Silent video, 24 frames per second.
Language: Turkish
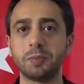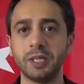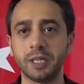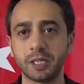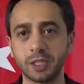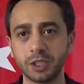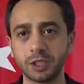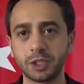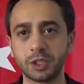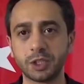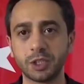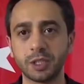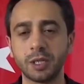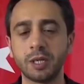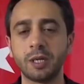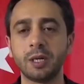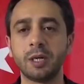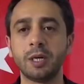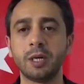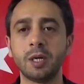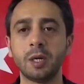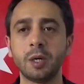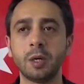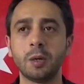bir yarış.
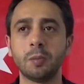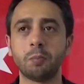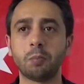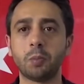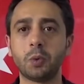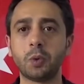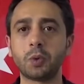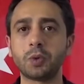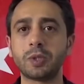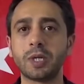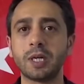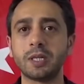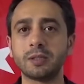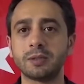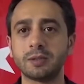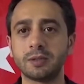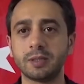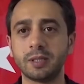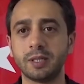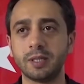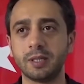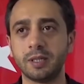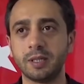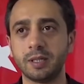Buradan...
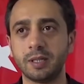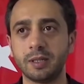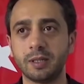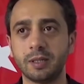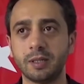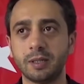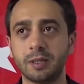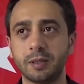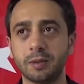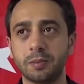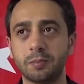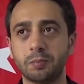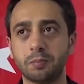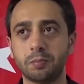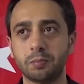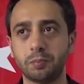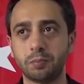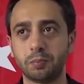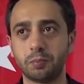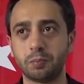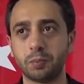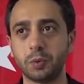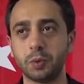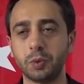E,
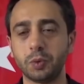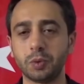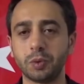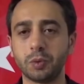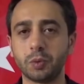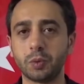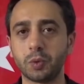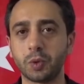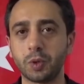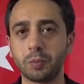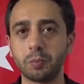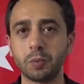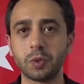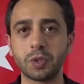bu grup